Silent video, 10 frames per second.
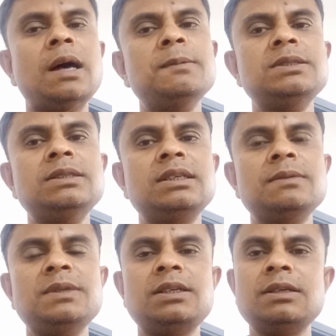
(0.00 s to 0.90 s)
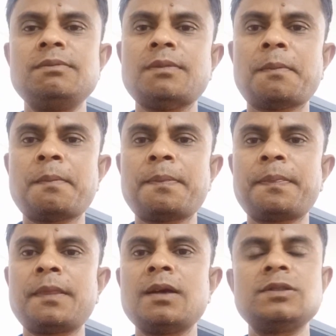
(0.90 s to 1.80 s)
আমি জিকে বিকেএম
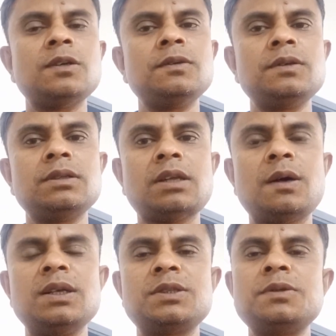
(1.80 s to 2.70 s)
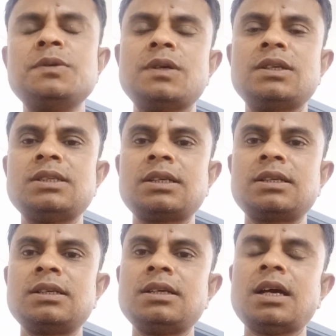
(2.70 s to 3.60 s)
চলুন তাহলে শুরু করা যাক
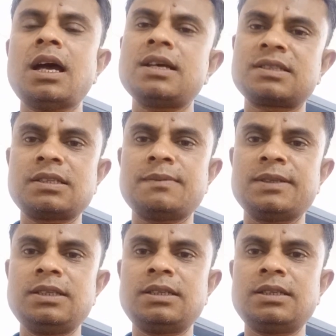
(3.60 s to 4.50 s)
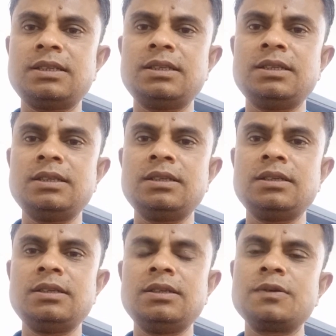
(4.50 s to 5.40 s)
আজকে আমাদের
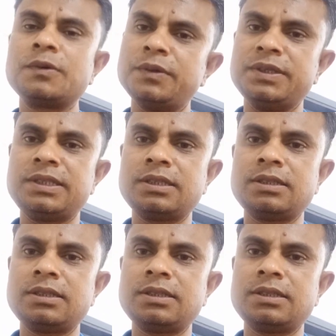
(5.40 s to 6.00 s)
কুইজ